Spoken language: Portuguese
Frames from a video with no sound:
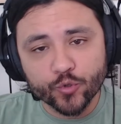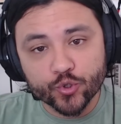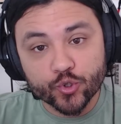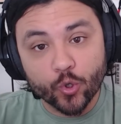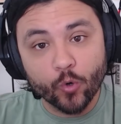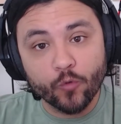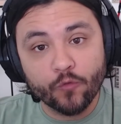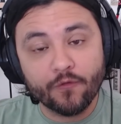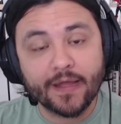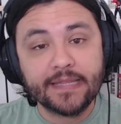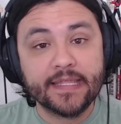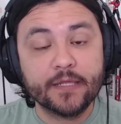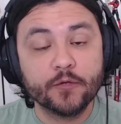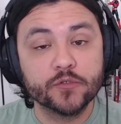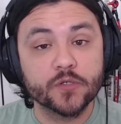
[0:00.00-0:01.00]
O jogo vai
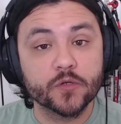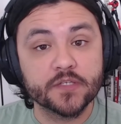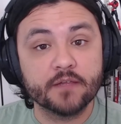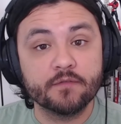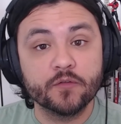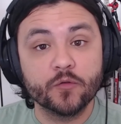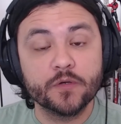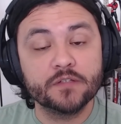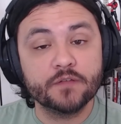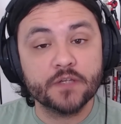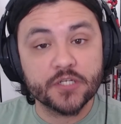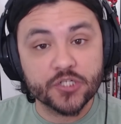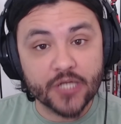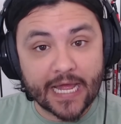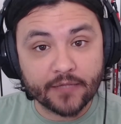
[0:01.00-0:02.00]
ter os seus servidores
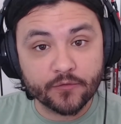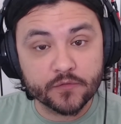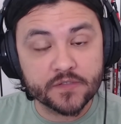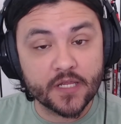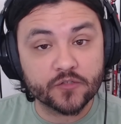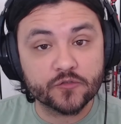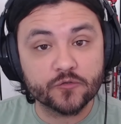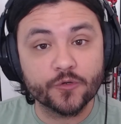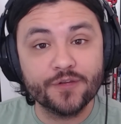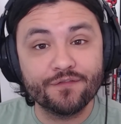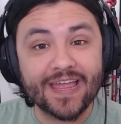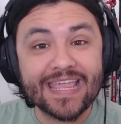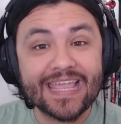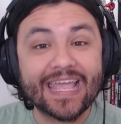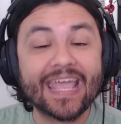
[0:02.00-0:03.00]
fechados e a Sony
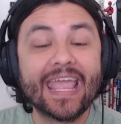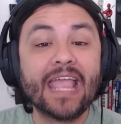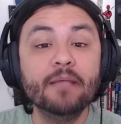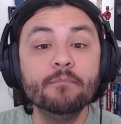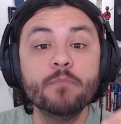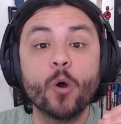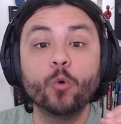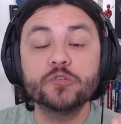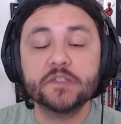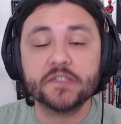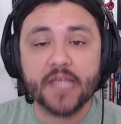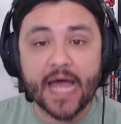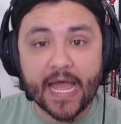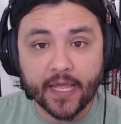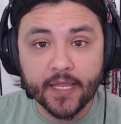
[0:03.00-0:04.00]
vai
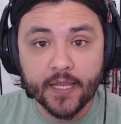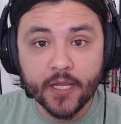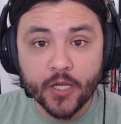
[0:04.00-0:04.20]
reembolsar